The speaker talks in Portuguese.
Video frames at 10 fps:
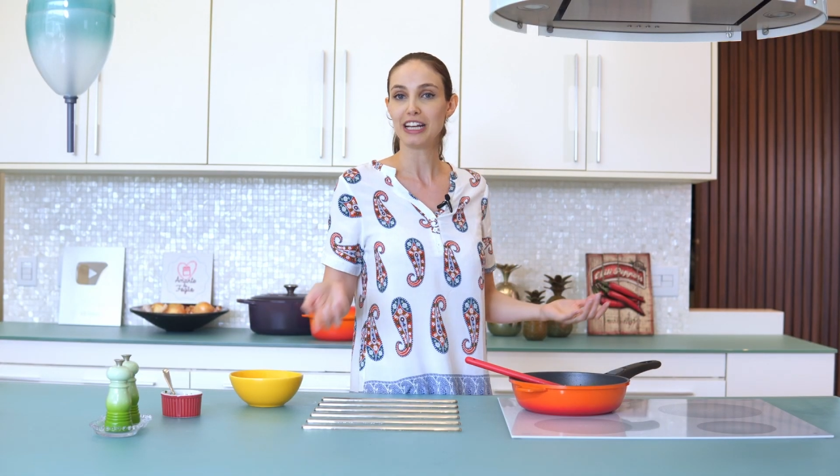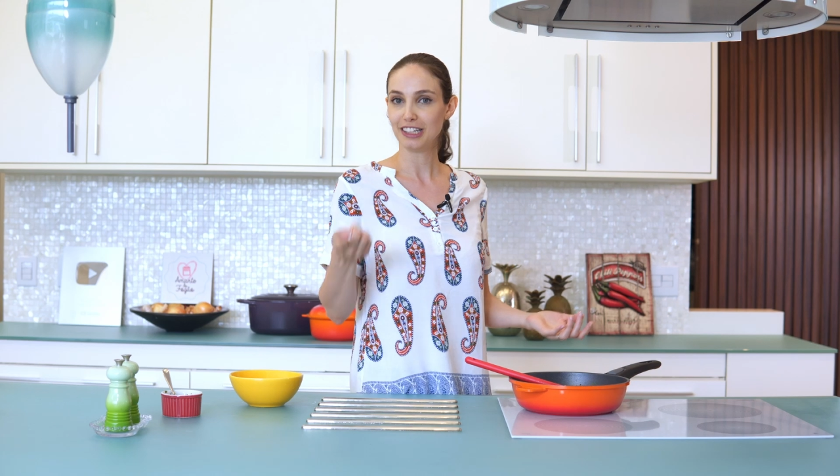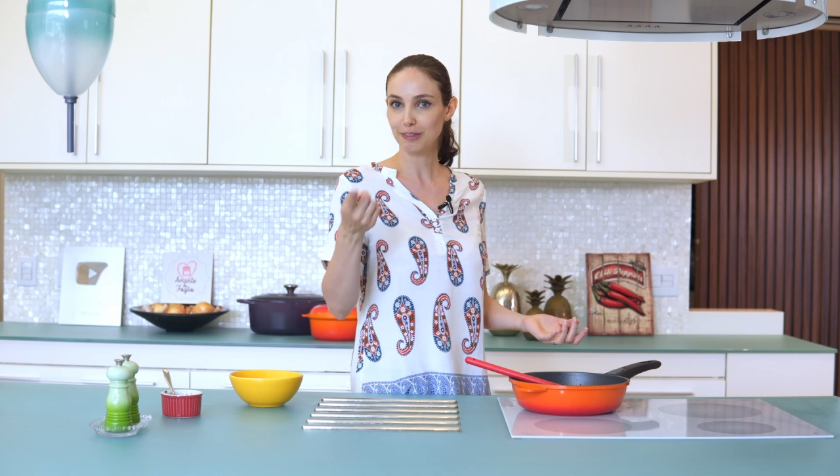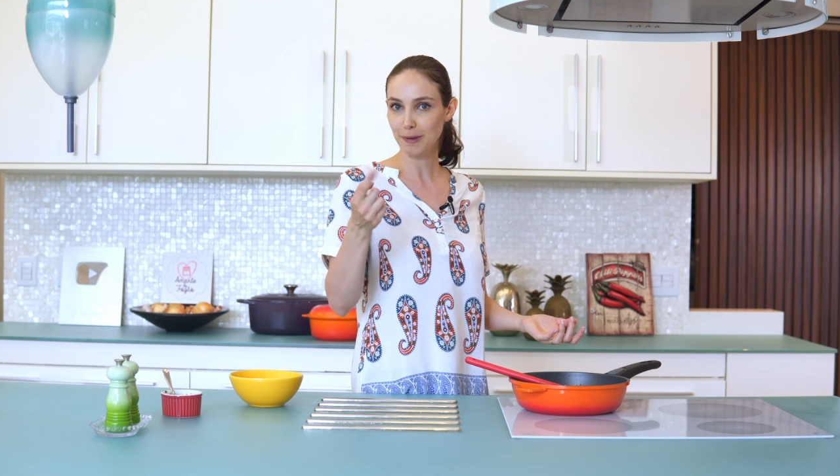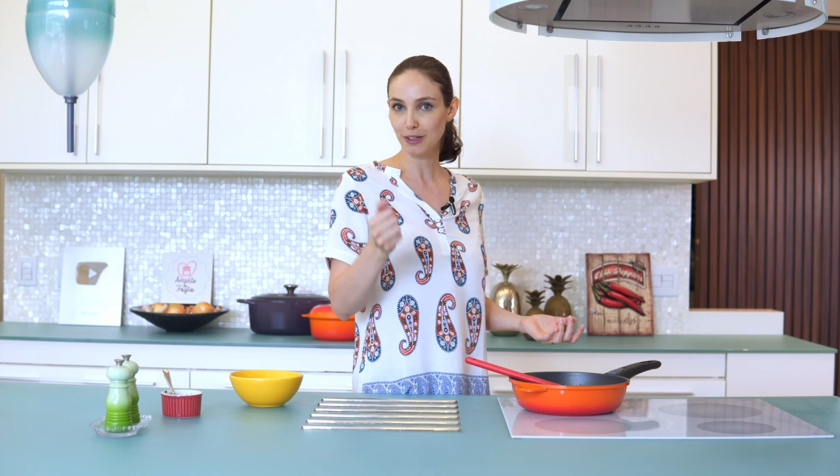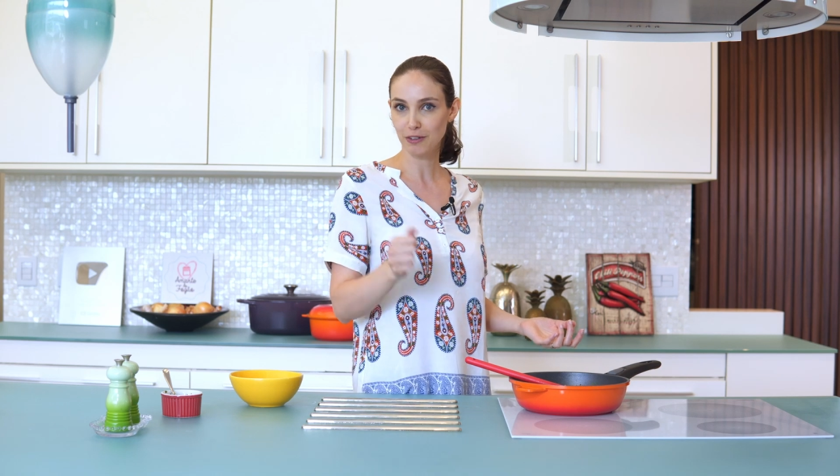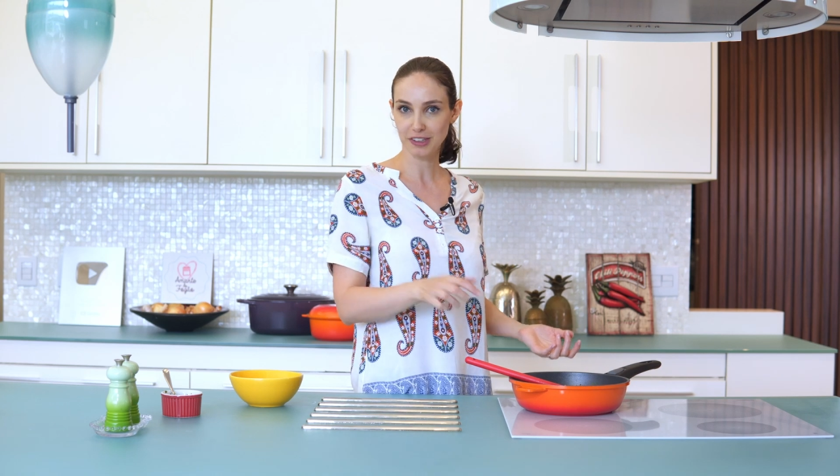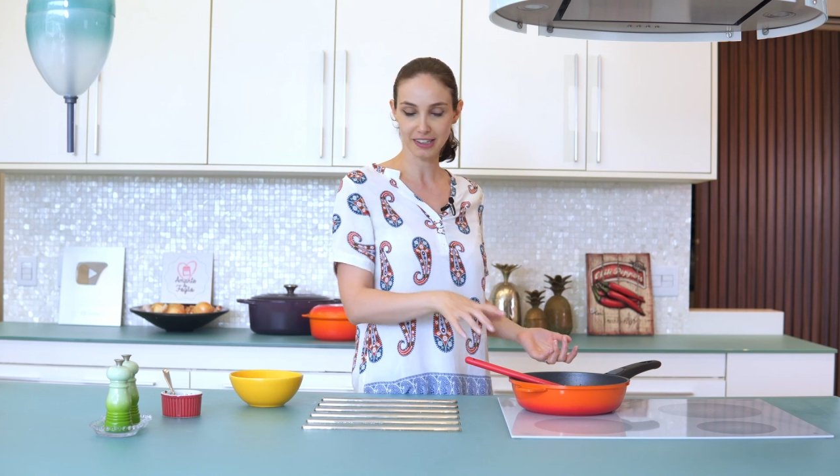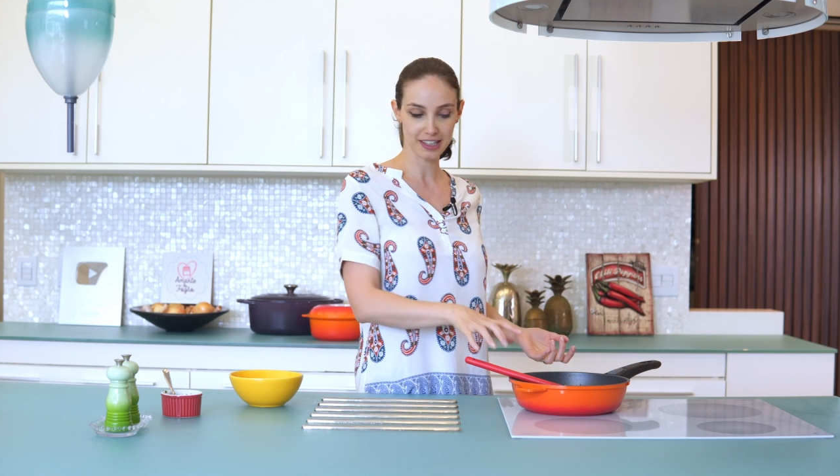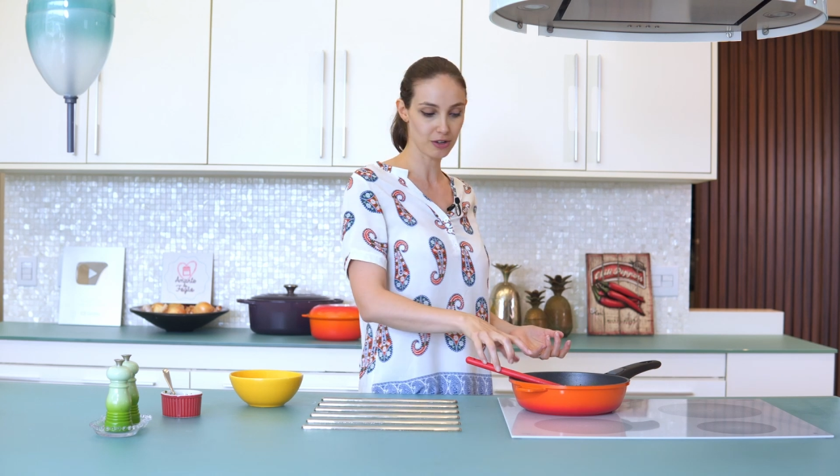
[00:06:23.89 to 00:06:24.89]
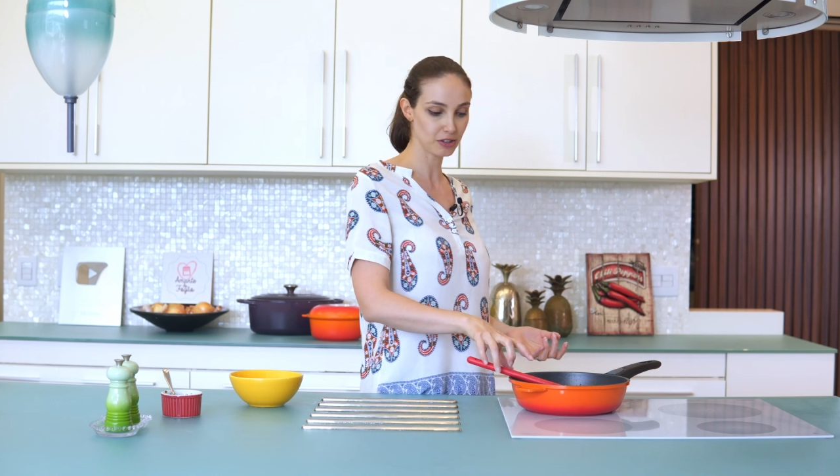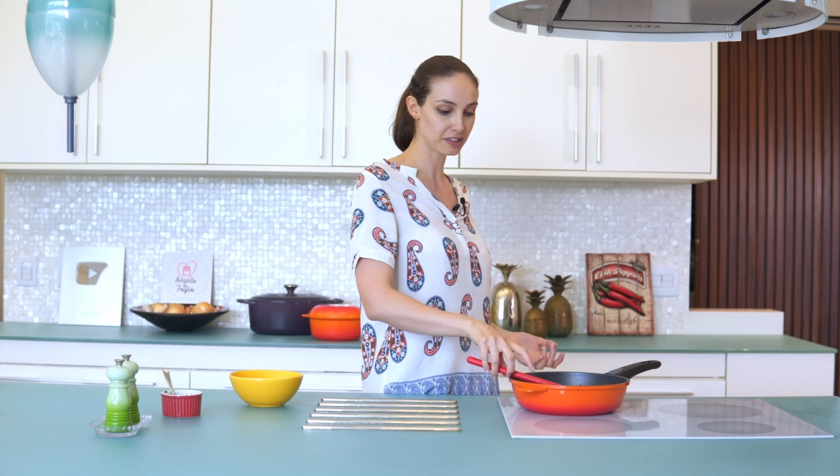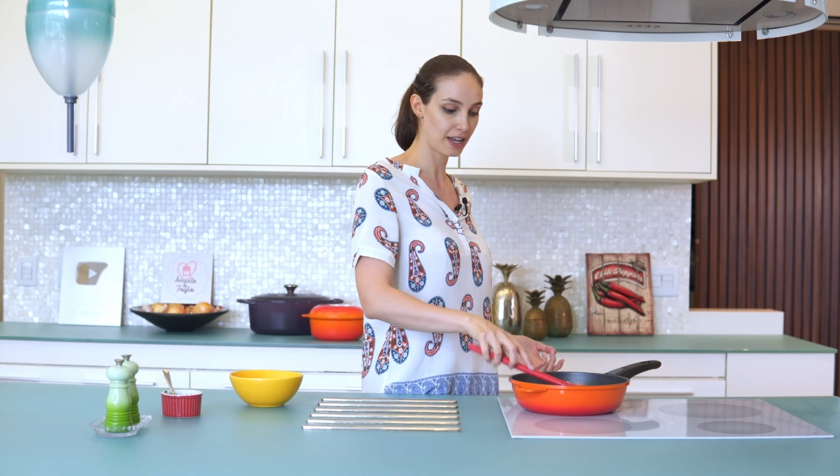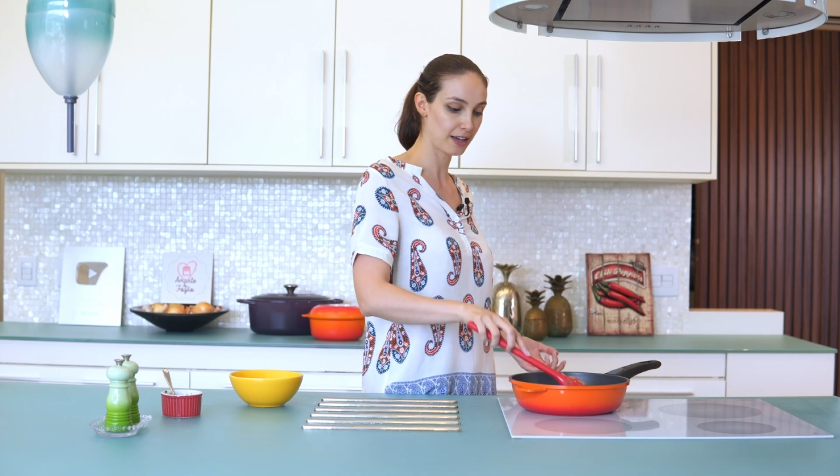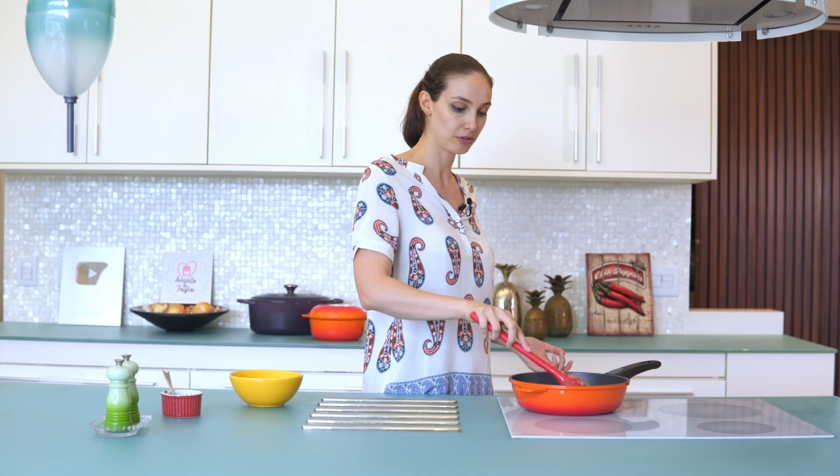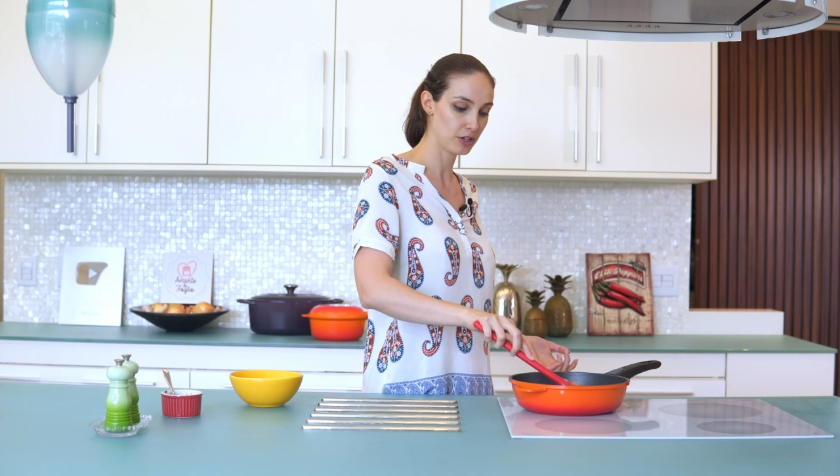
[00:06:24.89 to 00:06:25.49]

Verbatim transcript: Espero que você tenha gostado.